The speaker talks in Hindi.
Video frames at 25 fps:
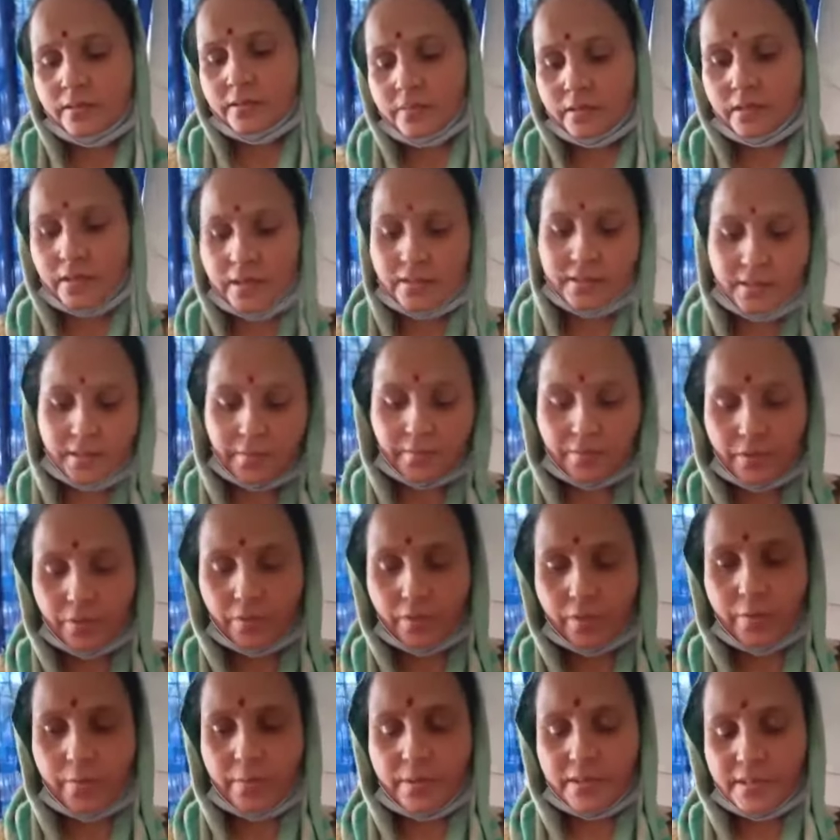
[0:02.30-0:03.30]
सर सभी
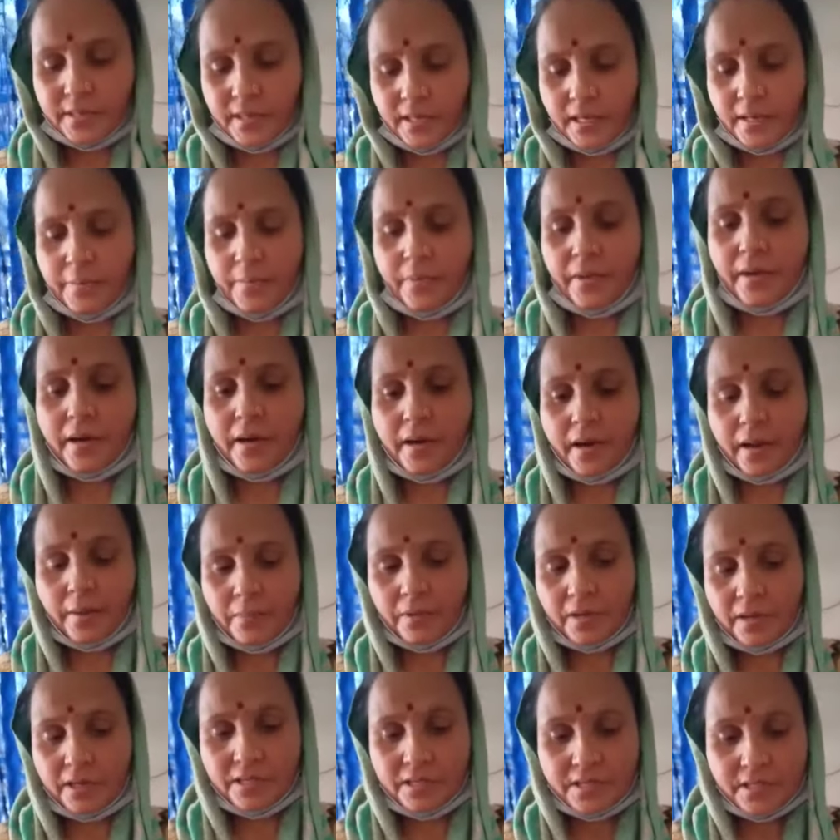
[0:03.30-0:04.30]
को नमस्ते मेरा
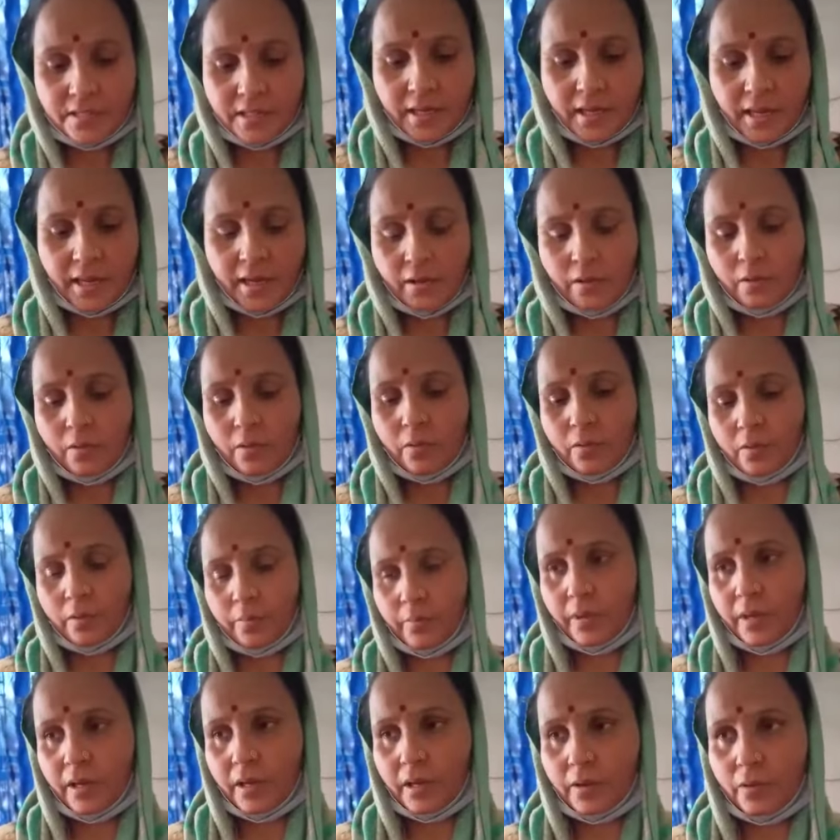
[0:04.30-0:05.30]
नाम कंचन है
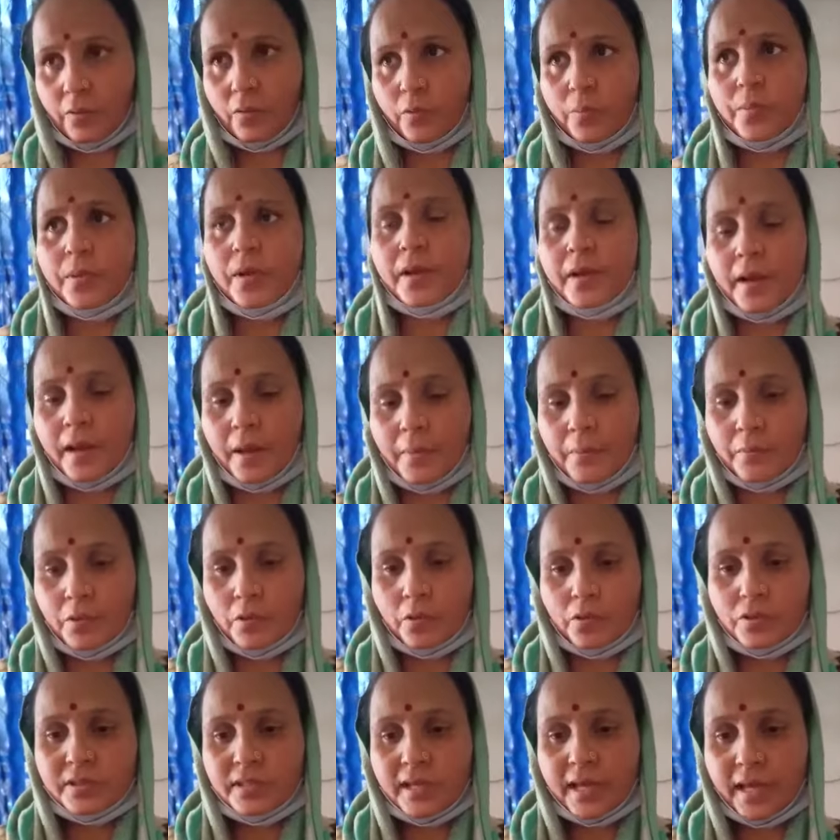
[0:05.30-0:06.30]
और मेरे ग्रुप का नाम
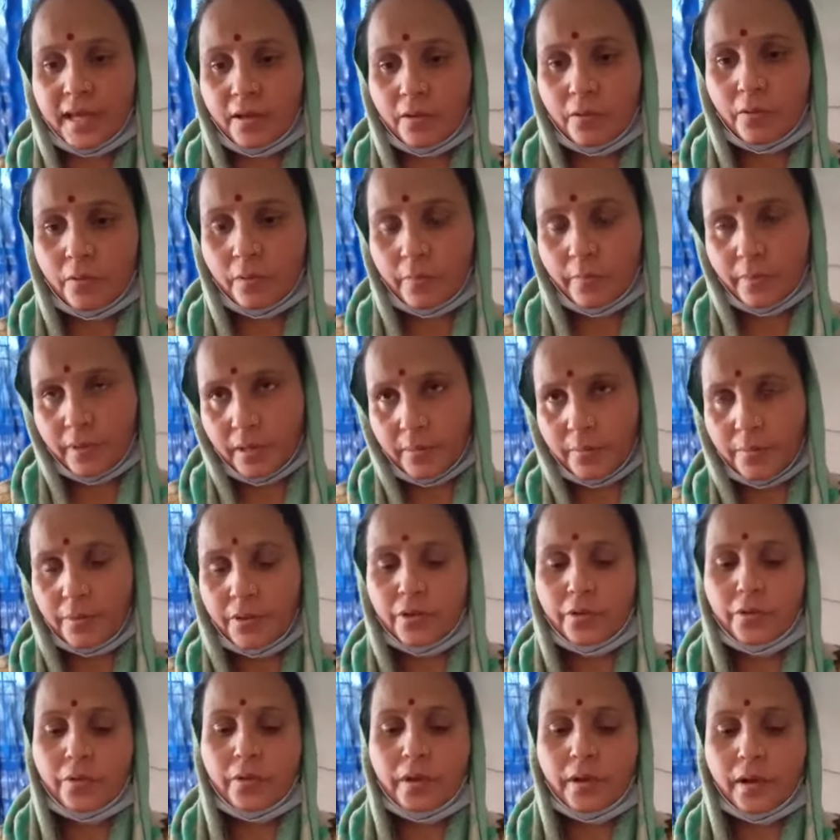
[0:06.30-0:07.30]
रोज है और मेरे
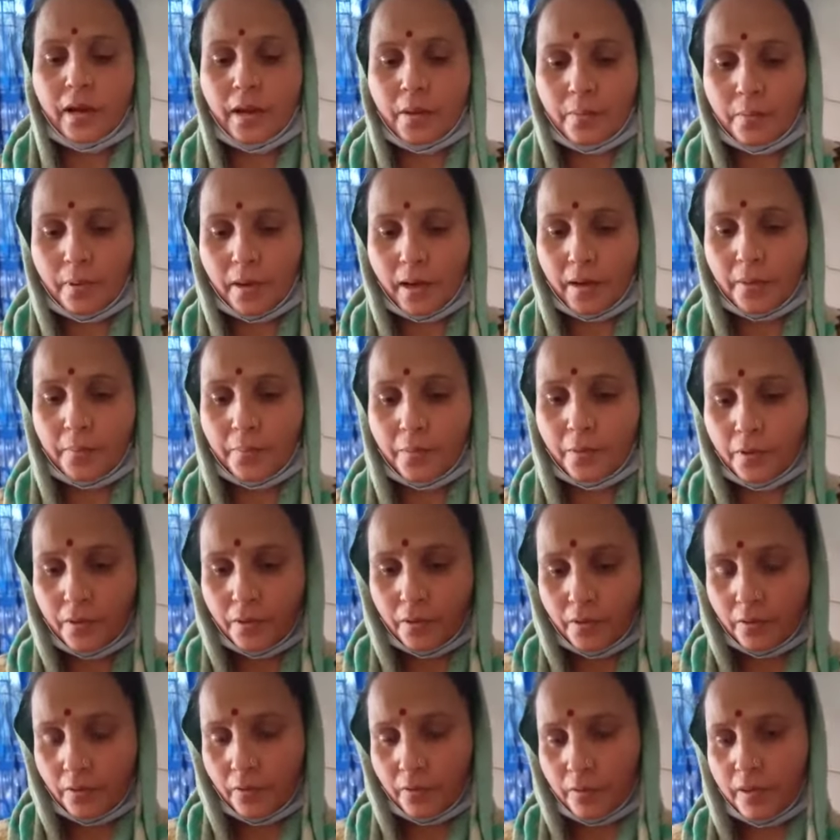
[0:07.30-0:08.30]
बीओ का नाम
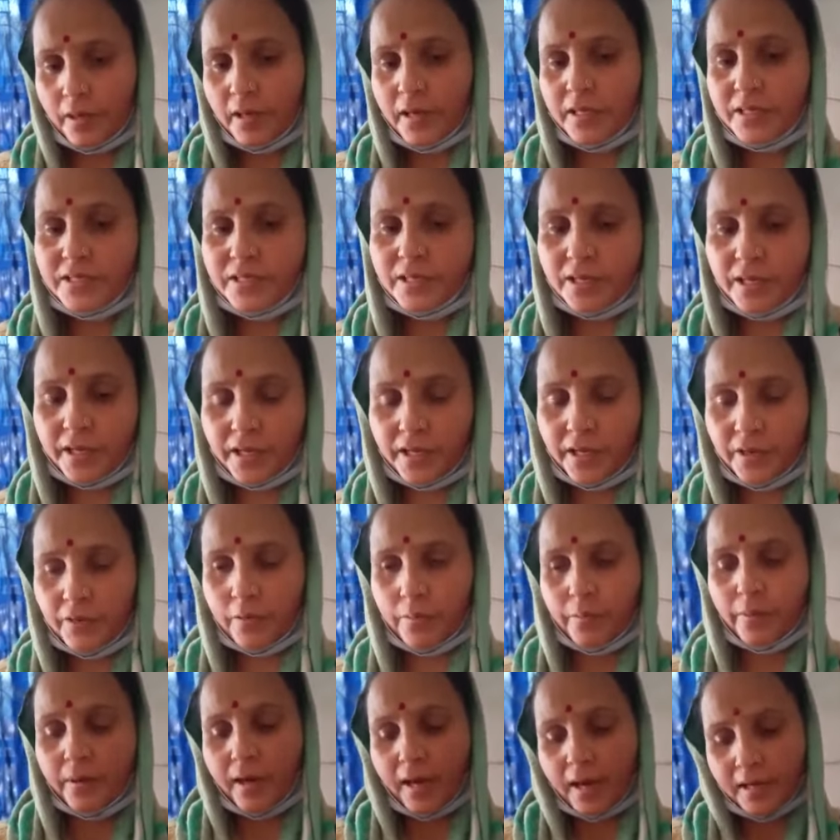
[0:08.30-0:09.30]
भागपुर और क्लस्टर ई
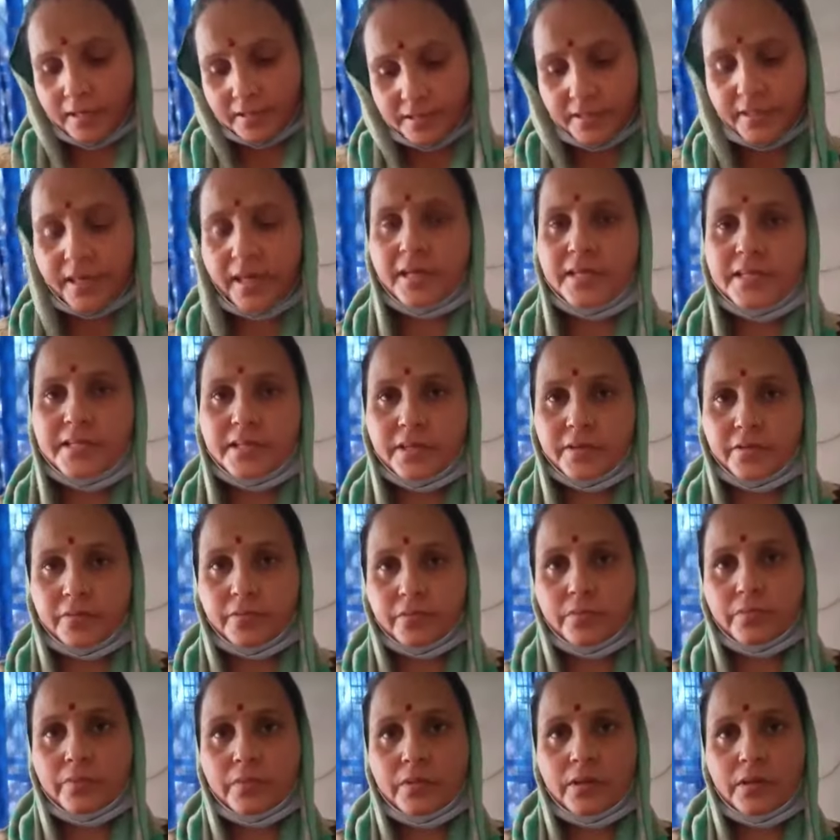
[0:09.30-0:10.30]
और ब्लॉक नैन से
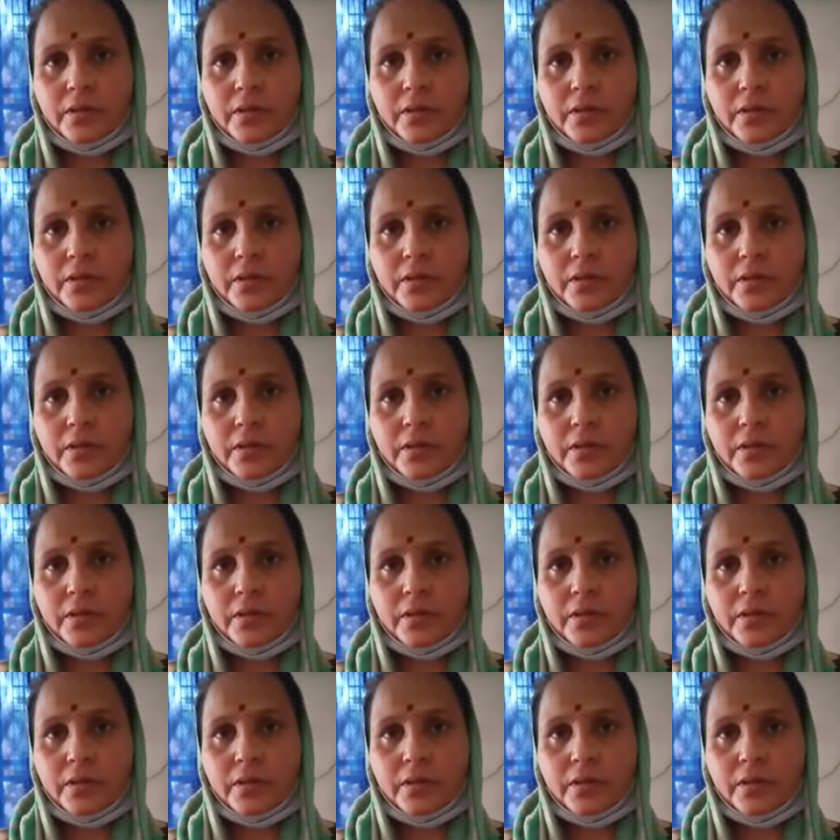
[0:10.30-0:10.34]
हूँ